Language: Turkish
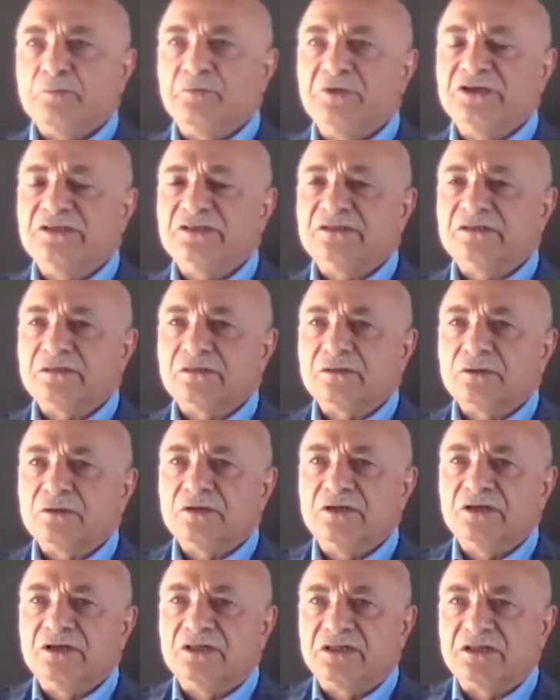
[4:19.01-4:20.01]
Biz
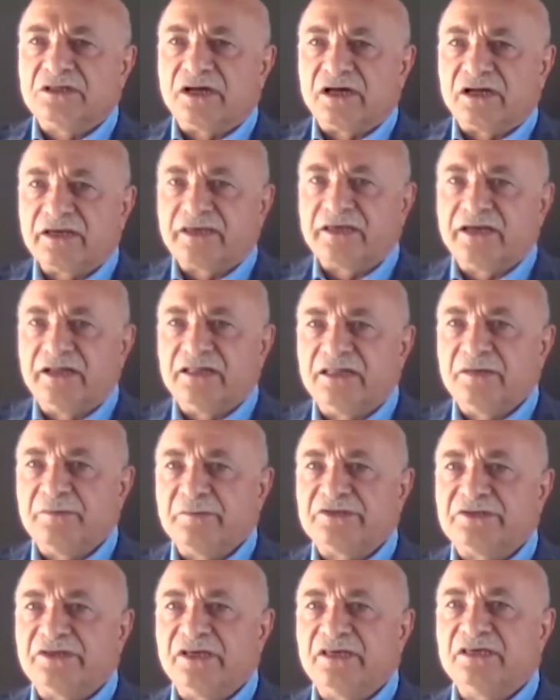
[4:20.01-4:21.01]
iktidara
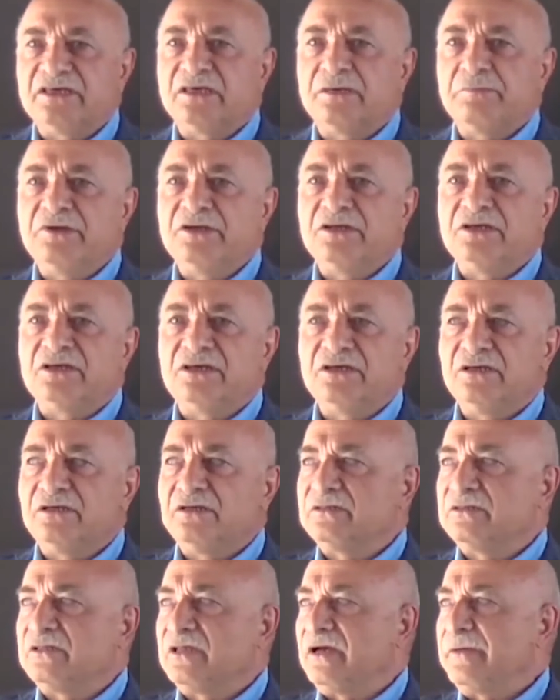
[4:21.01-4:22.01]
geldiğimizde 2002
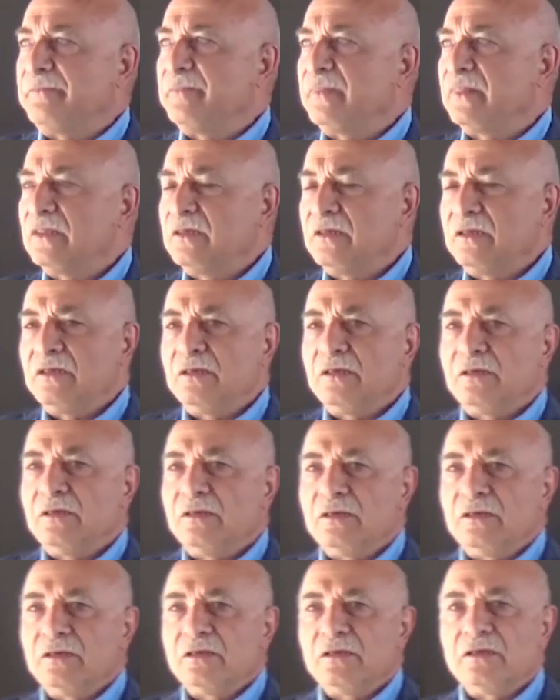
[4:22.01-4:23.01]
yılında
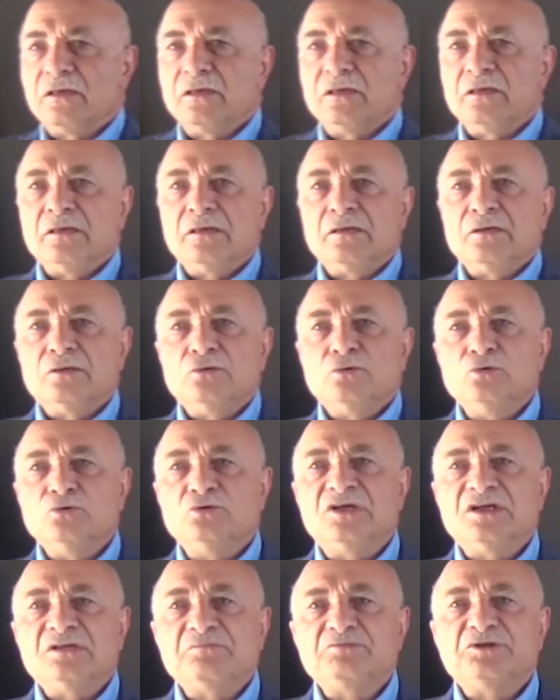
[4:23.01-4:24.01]

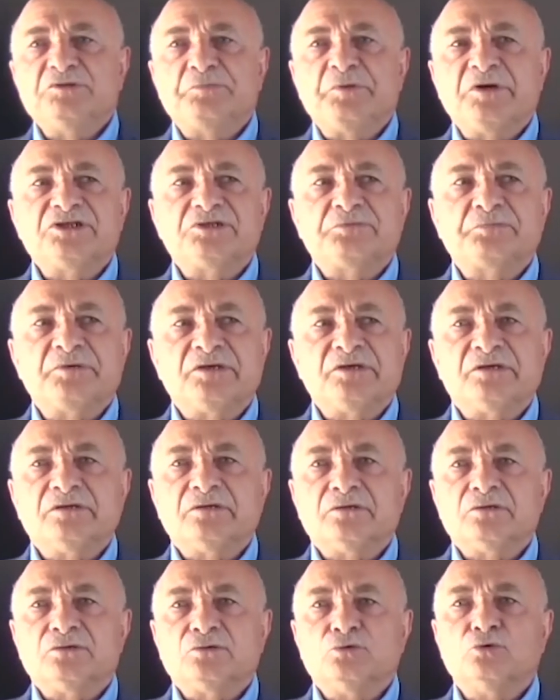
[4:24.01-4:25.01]
175 bin
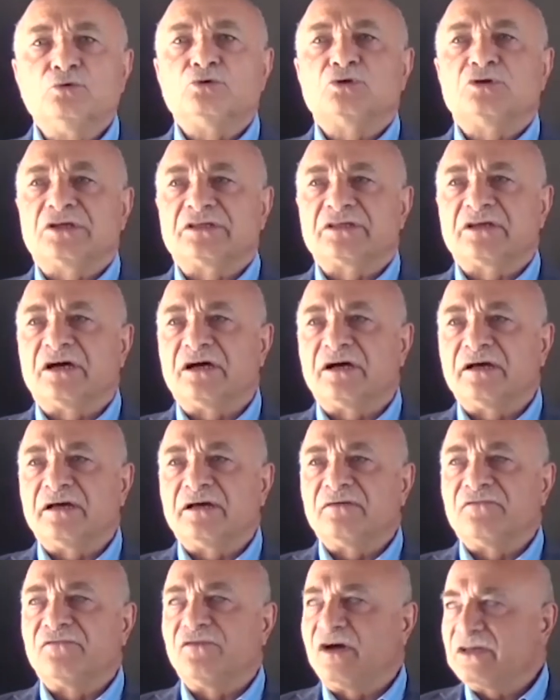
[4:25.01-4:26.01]
yurt
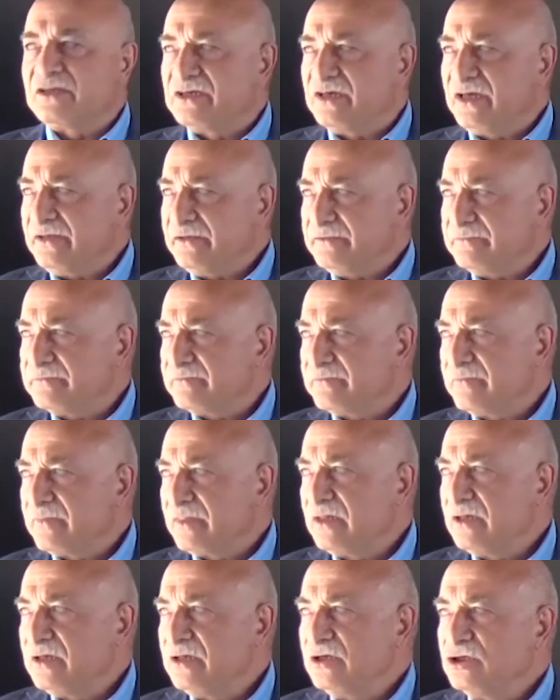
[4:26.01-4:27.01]
yatağı varken
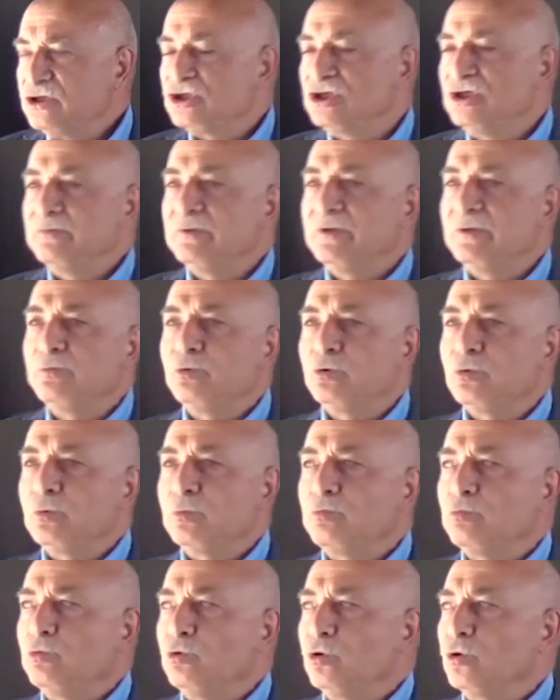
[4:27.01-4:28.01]
şimdi
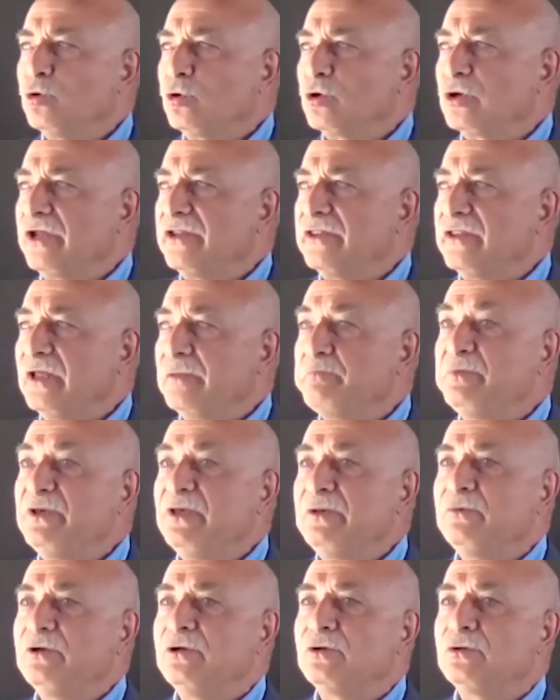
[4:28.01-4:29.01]
bu, bu oranlar
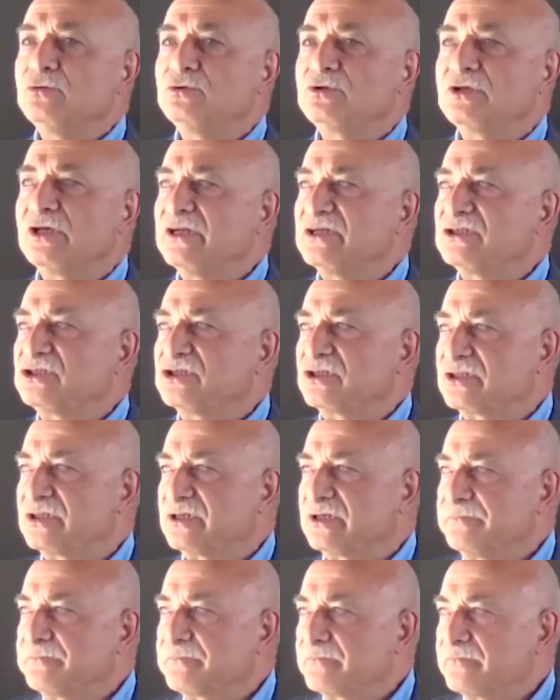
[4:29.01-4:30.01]
1 milyon üzerine
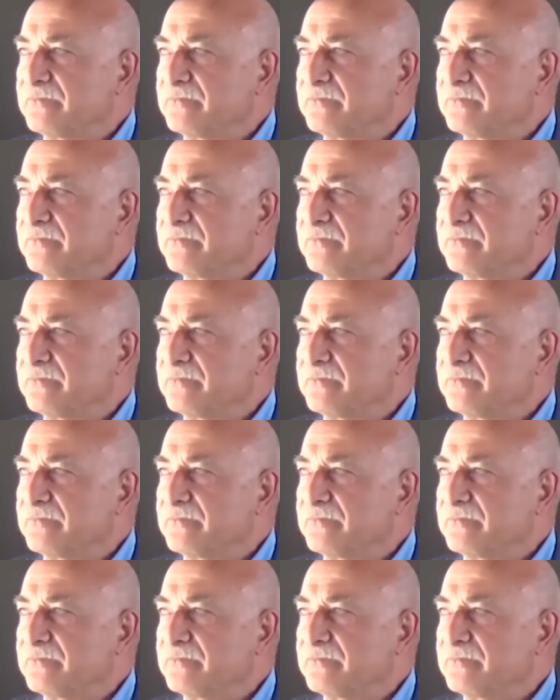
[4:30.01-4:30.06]
çıktı.